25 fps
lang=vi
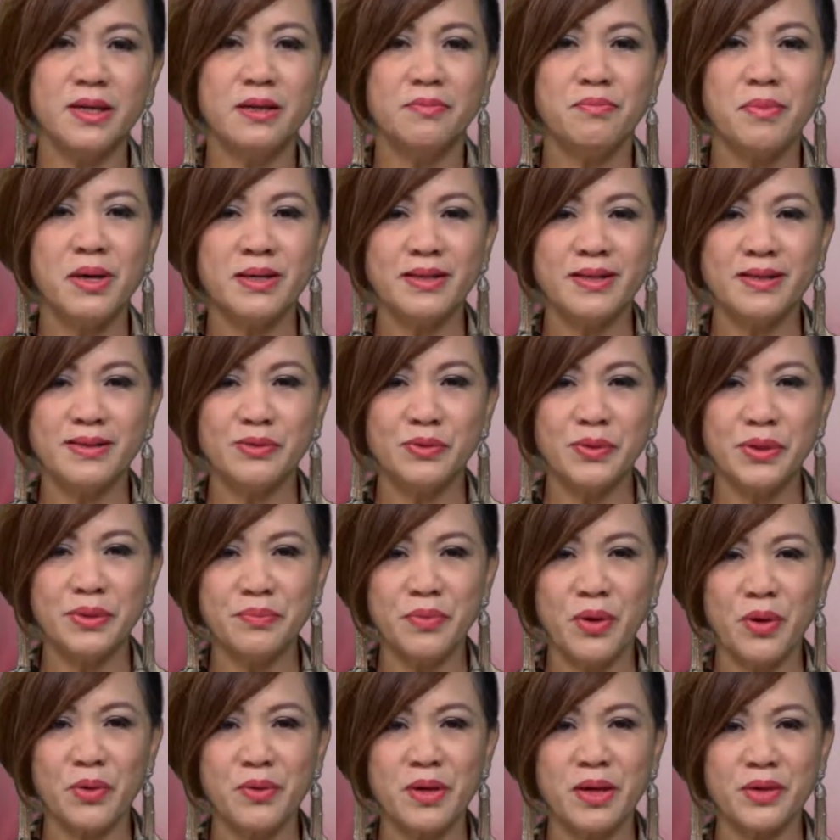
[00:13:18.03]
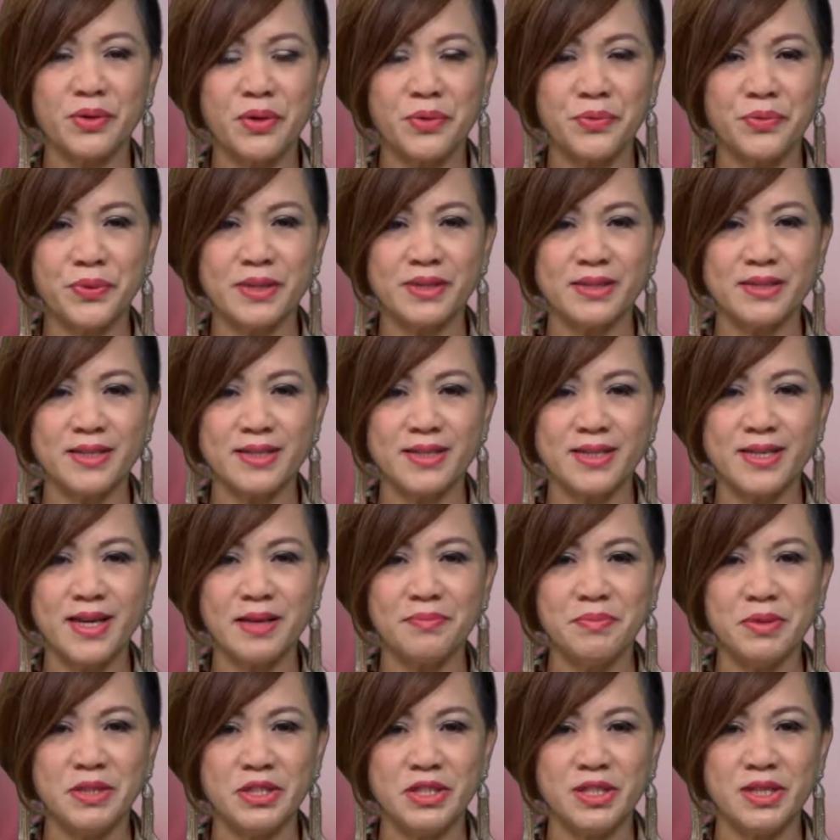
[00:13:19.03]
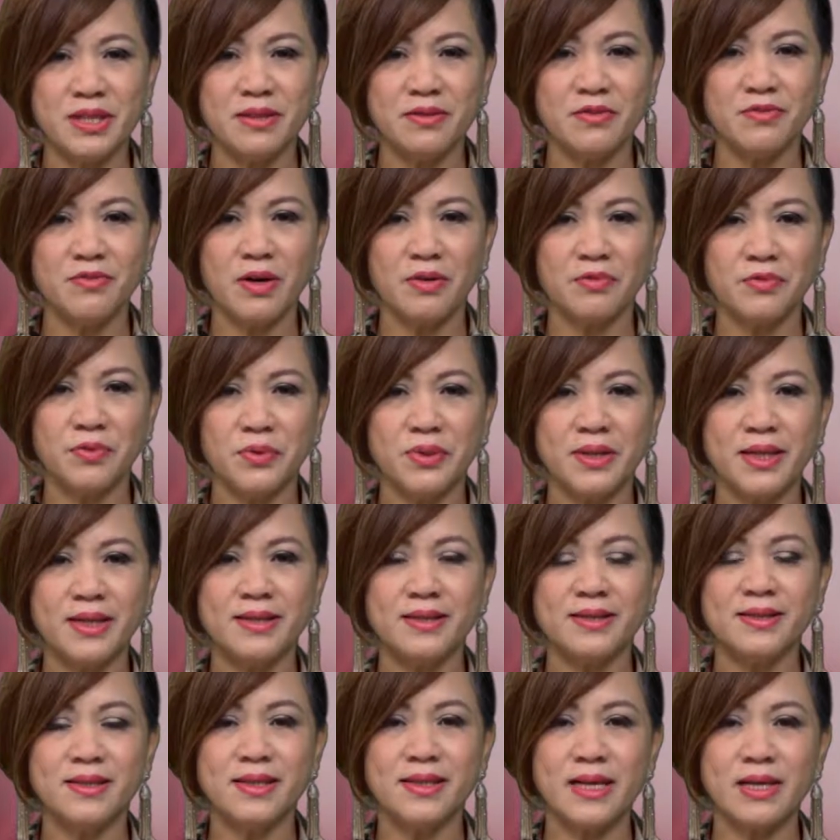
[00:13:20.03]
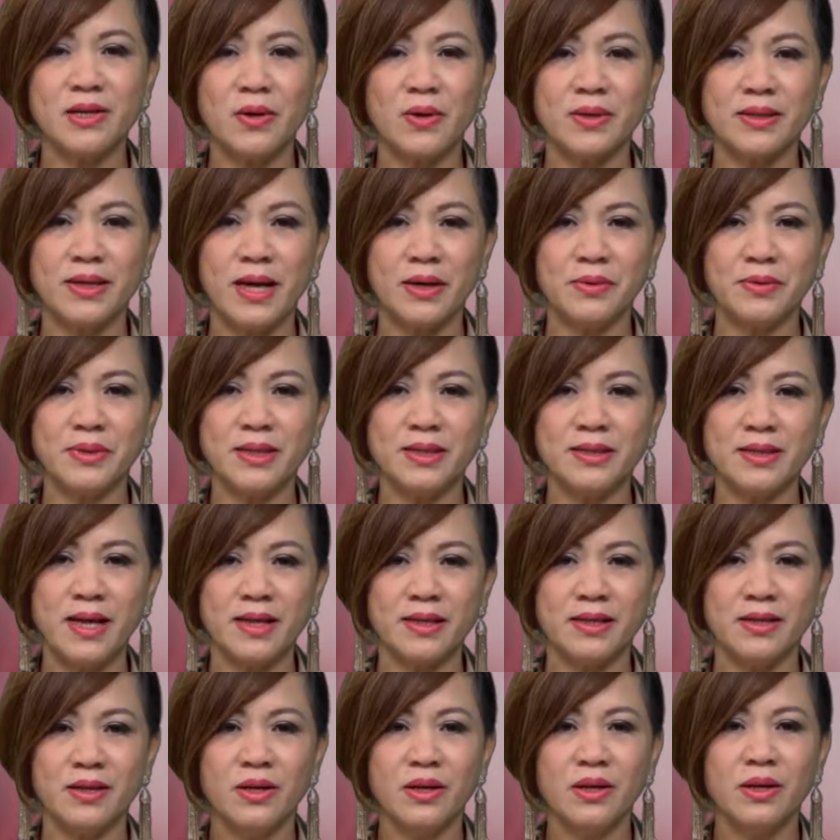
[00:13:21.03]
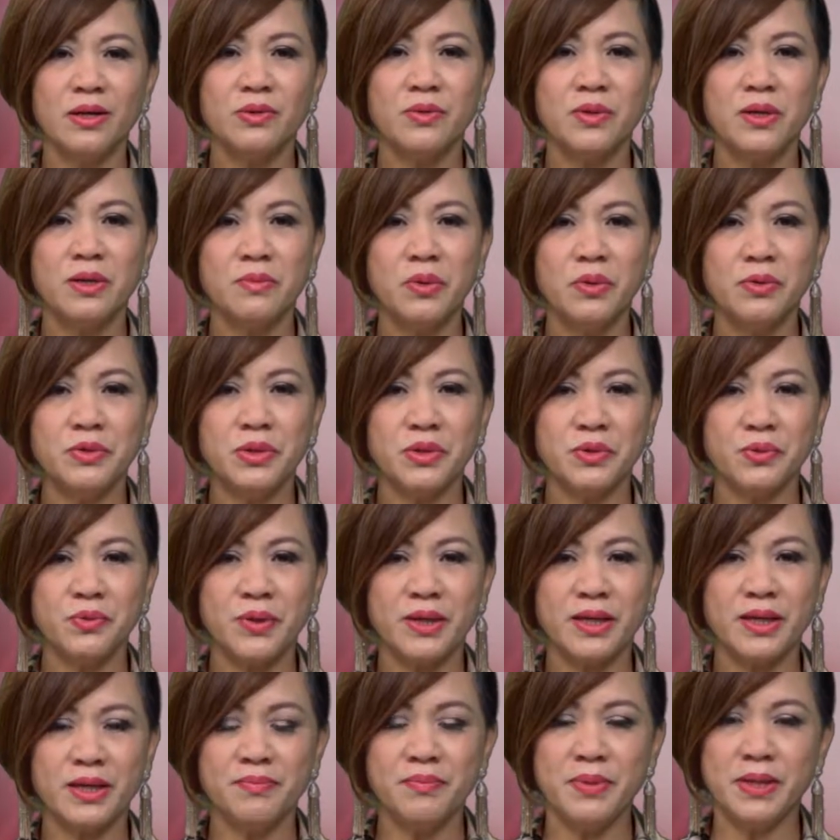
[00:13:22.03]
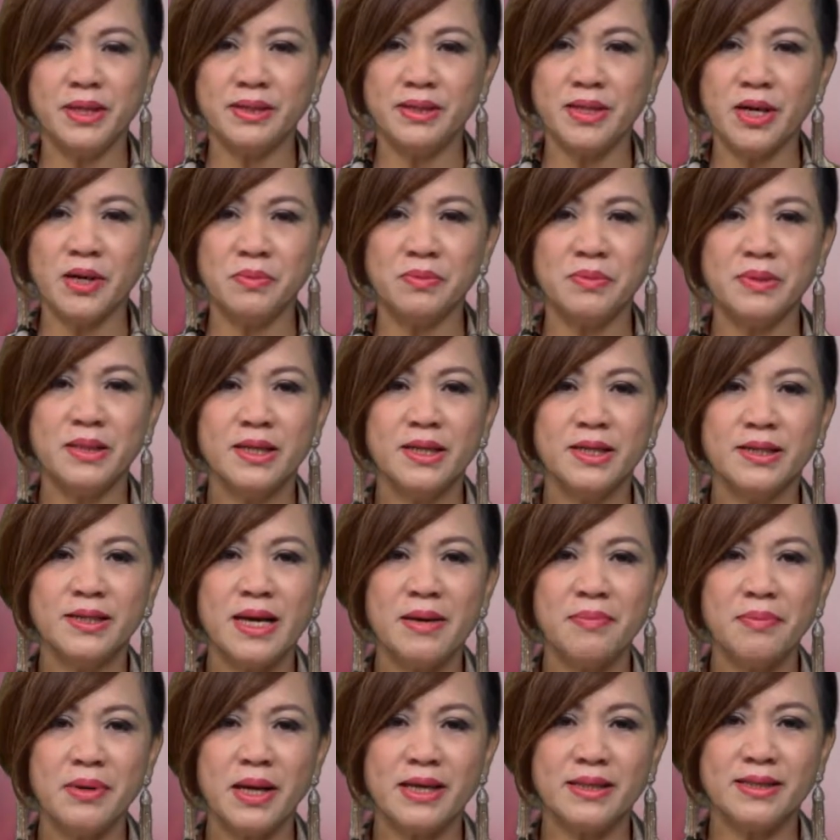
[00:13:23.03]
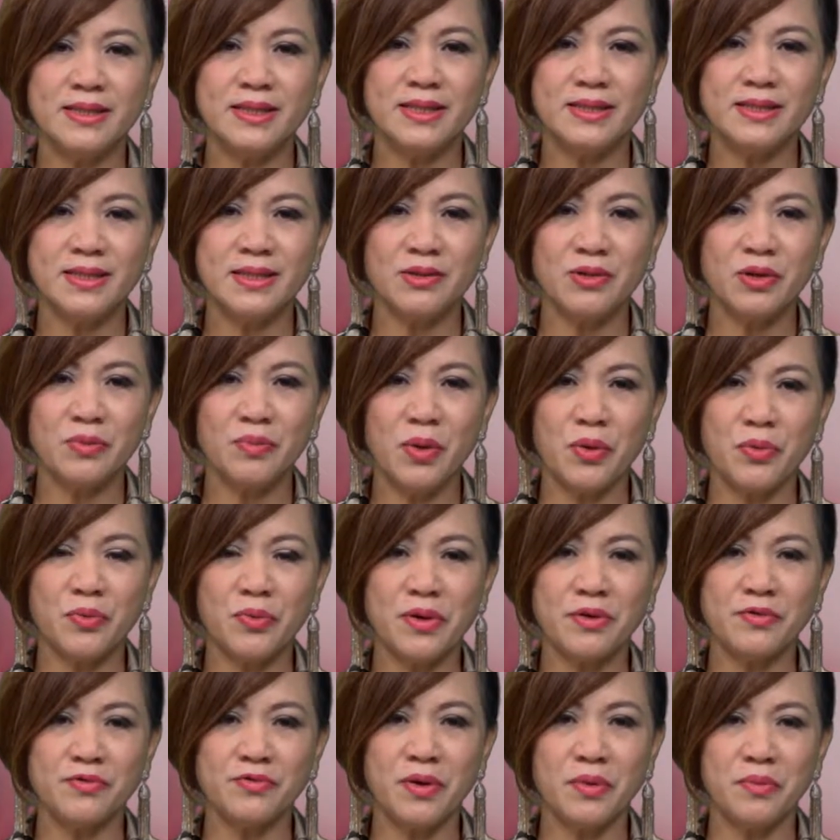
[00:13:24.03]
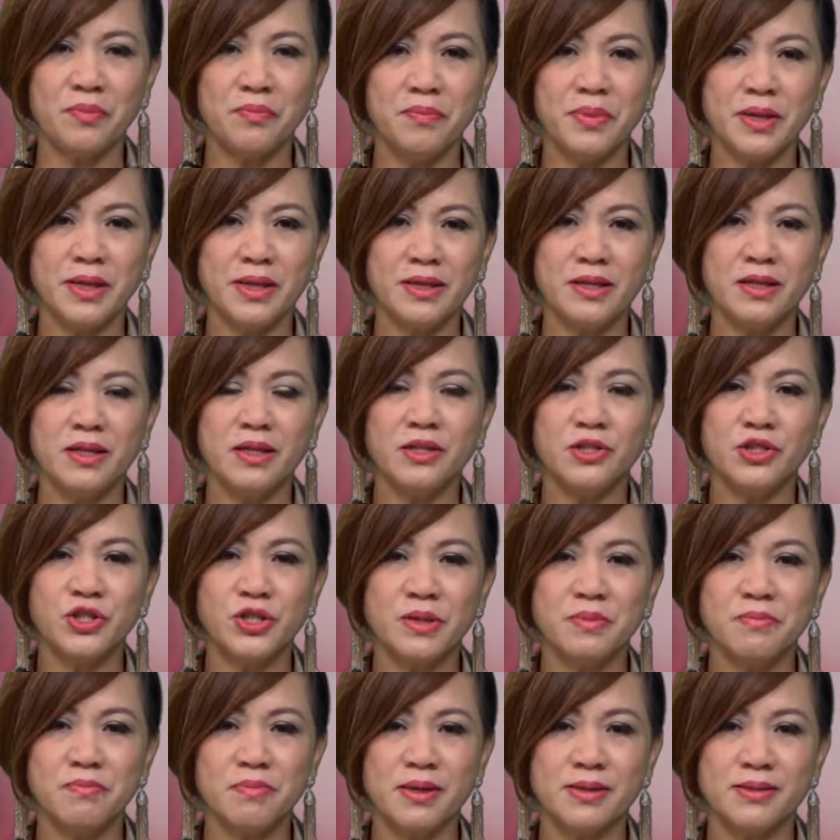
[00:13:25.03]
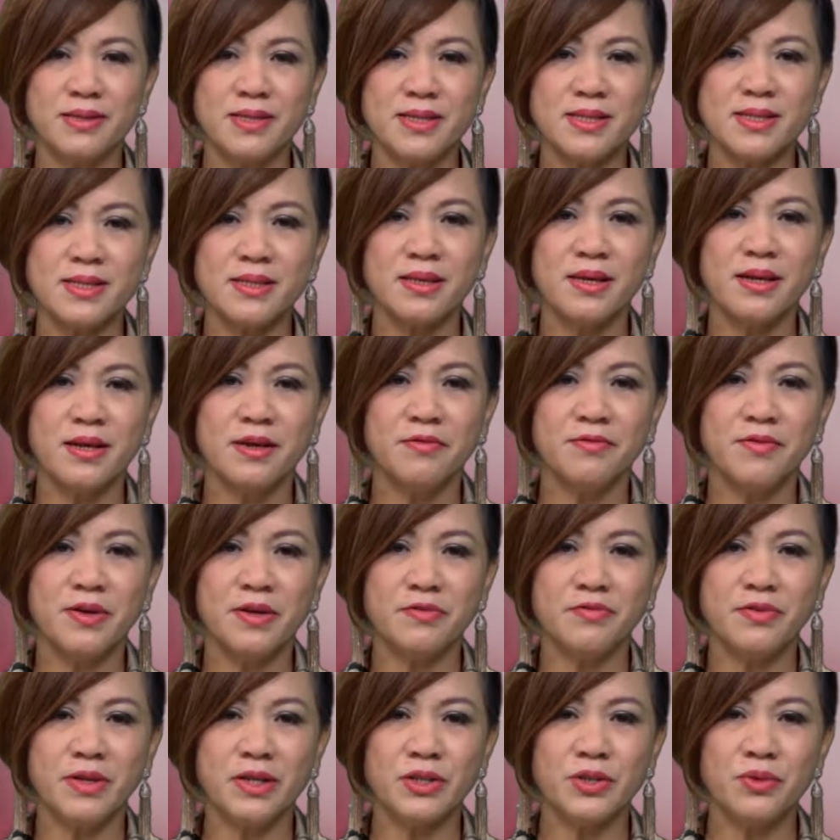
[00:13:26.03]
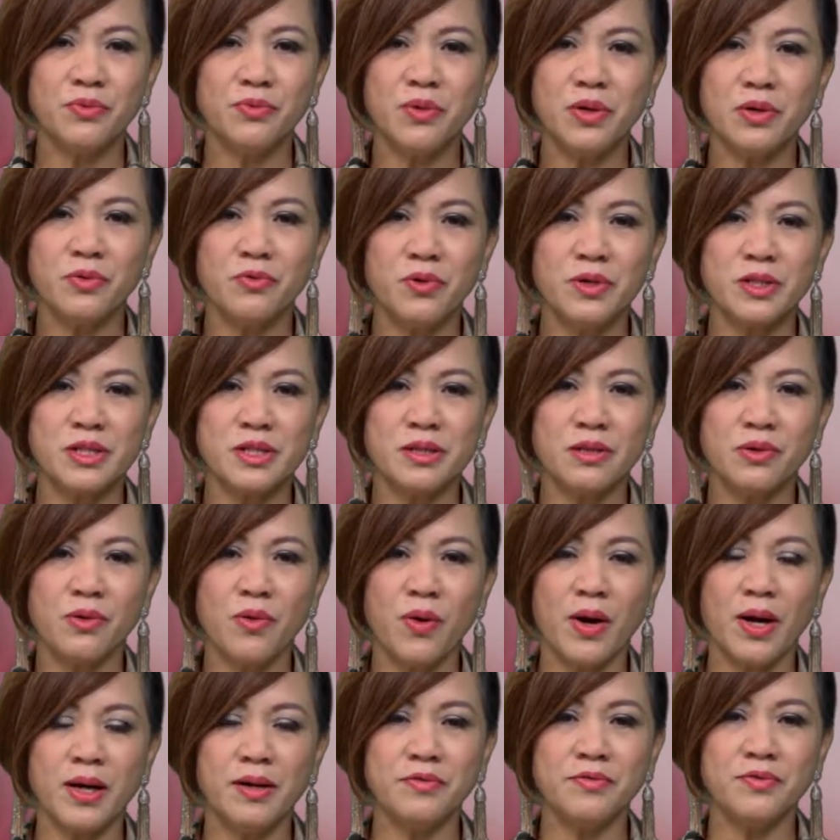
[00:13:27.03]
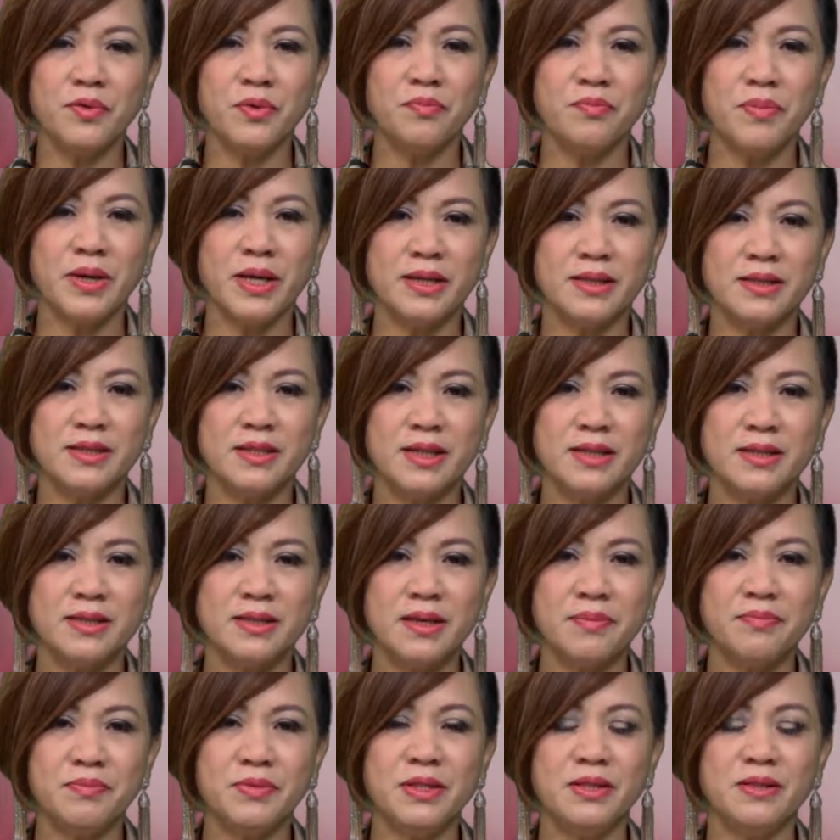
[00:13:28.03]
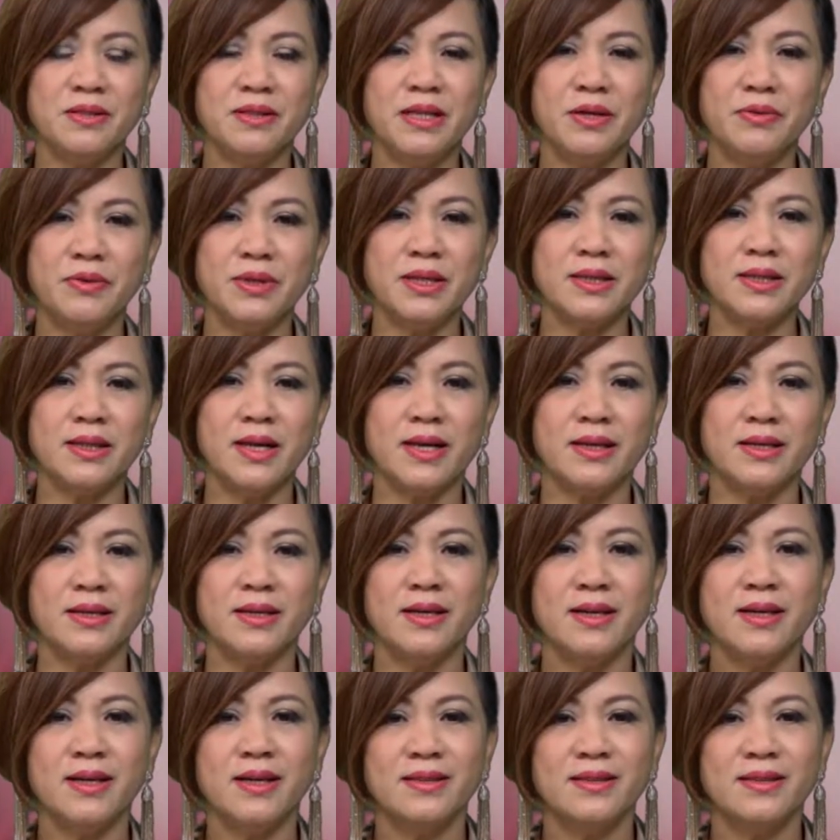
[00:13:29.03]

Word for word: Bắc Kinh tuyên bố là có quyền triển khai binh sĩ và vũ khí tới các hòn đảo nước này, tuyên bố chủ quyền ở Biển Đông, đáp lại chỉ trích của Bộ Quốc phòng Mỹ Jim Mattis về việc Trung Quốc quân sự hóa vùng biển tranh chấp giữa nhiều nước này.